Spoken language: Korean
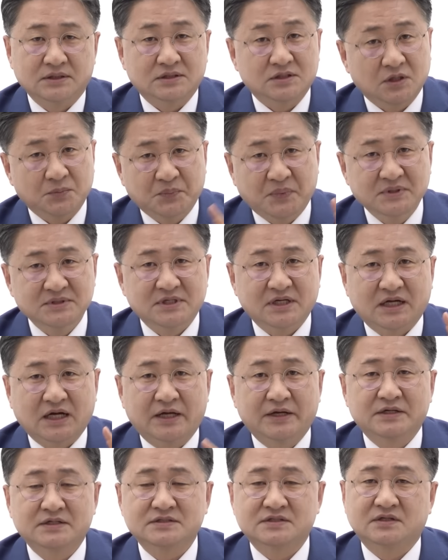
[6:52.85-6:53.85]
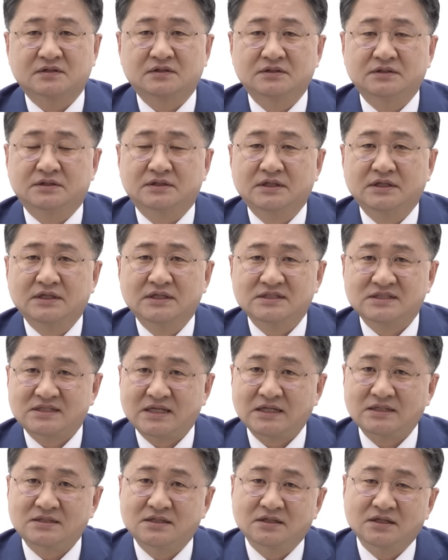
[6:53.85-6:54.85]
첫 번째 가능성은
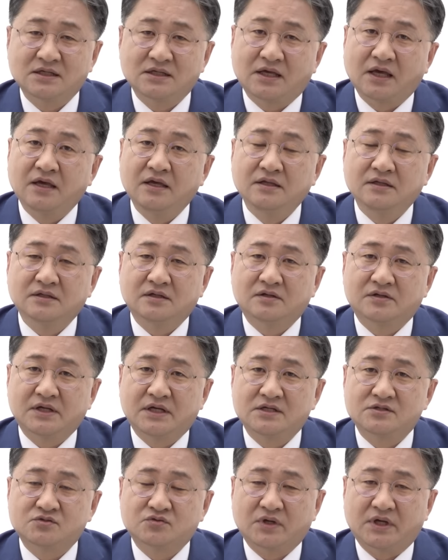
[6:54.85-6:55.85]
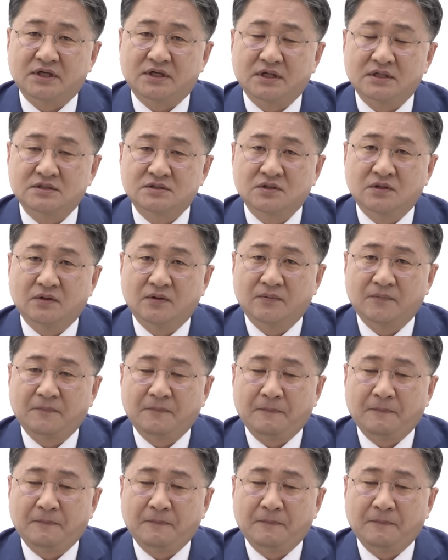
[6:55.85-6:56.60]
사적인 개인 거래일 수가 있겠죠.